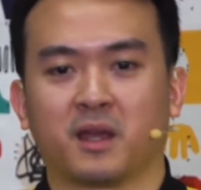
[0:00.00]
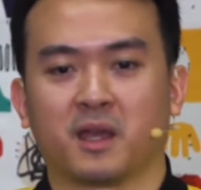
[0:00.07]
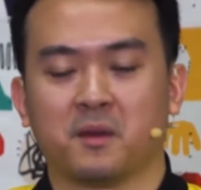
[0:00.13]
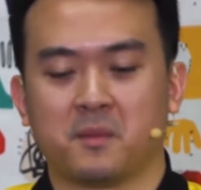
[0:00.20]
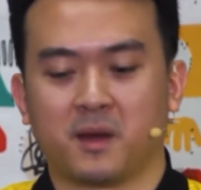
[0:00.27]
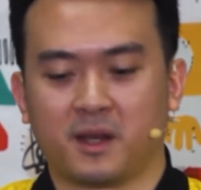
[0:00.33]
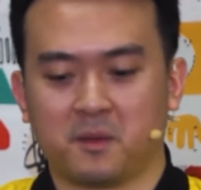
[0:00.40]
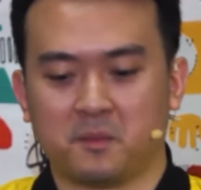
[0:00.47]

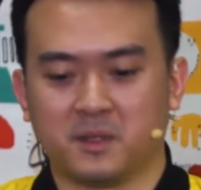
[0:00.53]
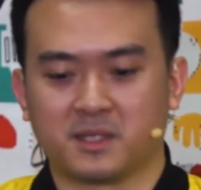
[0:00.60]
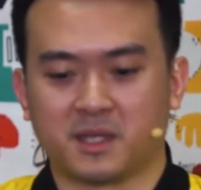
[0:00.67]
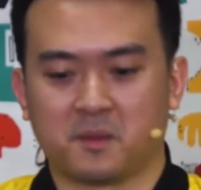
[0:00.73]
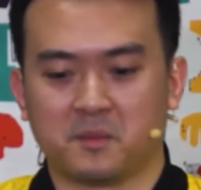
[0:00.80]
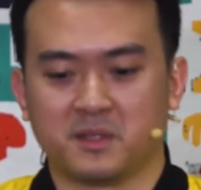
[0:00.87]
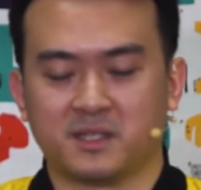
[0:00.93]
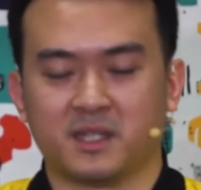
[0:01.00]
bagaimana
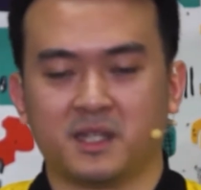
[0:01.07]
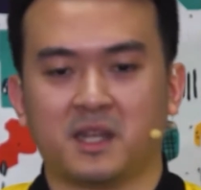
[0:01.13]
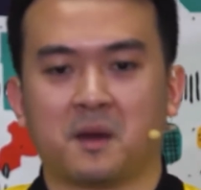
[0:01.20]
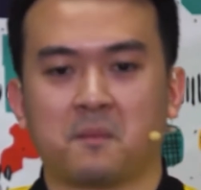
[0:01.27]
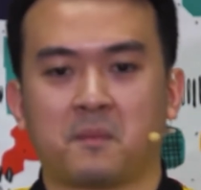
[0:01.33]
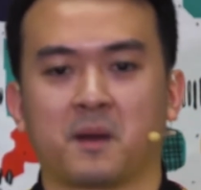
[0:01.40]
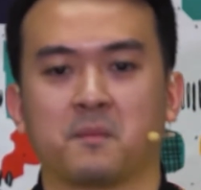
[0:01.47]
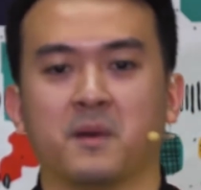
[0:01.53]
bisa
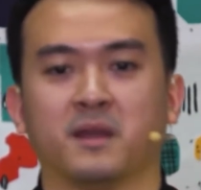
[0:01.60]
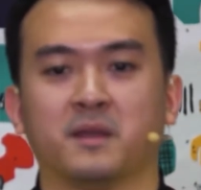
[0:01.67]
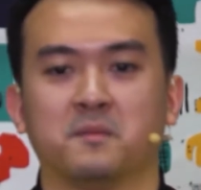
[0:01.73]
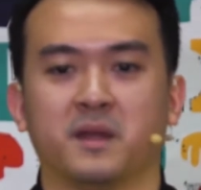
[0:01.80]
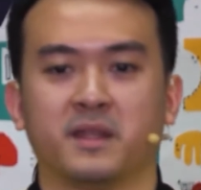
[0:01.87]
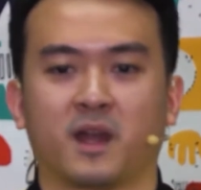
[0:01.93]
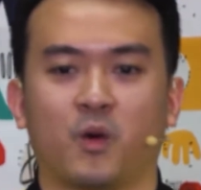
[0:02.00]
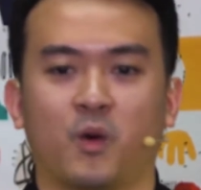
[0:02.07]
menjadi dampak bagi
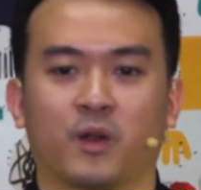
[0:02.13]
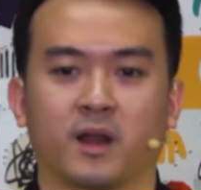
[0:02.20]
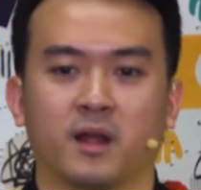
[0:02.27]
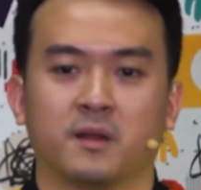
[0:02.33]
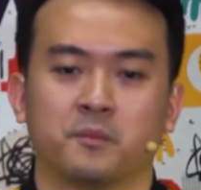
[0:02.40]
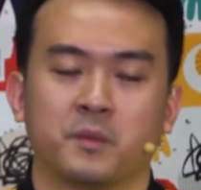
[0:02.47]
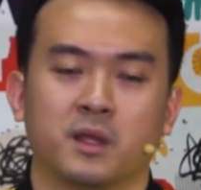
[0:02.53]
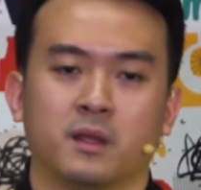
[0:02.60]
banyak orang.